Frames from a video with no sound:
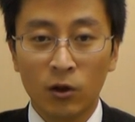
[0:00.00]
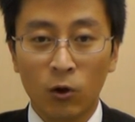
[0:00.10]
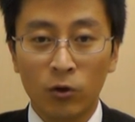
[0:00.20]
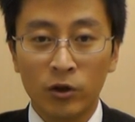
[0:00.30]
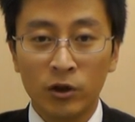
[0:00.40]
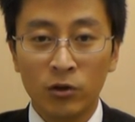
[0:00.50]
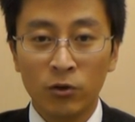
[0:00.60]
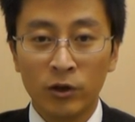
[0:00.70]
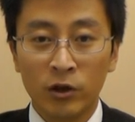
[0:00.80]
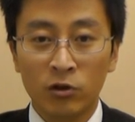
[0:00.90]
婚姻
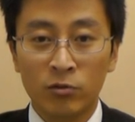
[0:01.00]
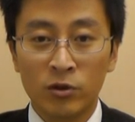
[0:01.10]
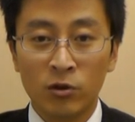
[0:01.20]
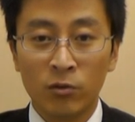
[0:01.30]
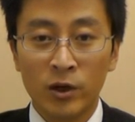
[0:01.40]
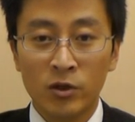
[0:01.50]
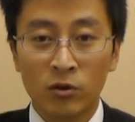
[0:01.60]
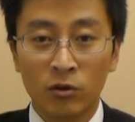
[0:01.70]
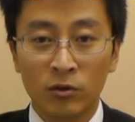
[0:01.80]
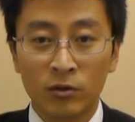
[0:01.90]
要件具備証明
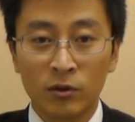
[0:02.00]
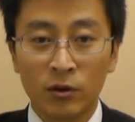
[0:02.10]
書、